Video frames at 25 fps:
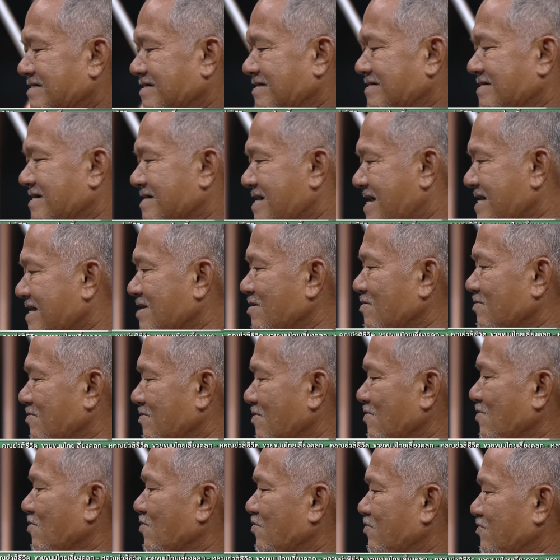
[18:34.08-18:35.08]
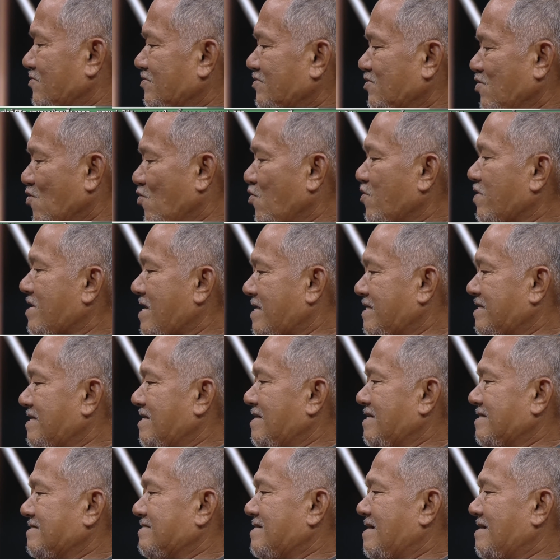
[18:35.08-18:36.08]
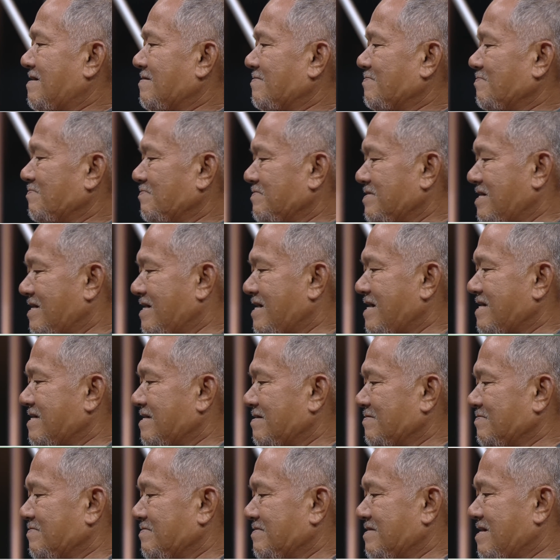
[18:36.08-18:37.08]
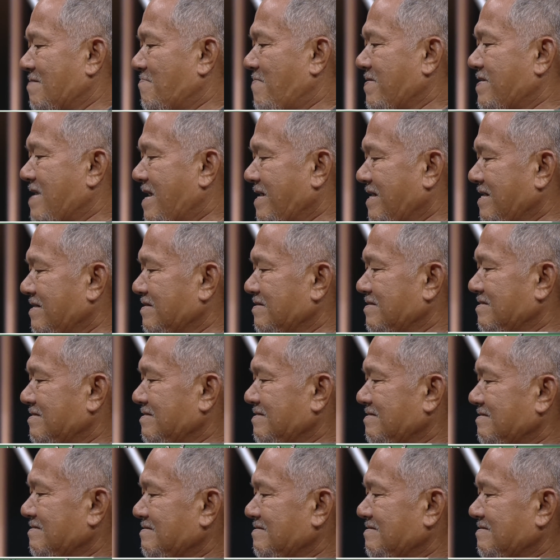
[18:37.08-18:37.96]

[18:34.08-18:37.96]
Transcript: คือยังไงก็อยู่ด้วยกันนี่แหละอย่าไปไหนกัน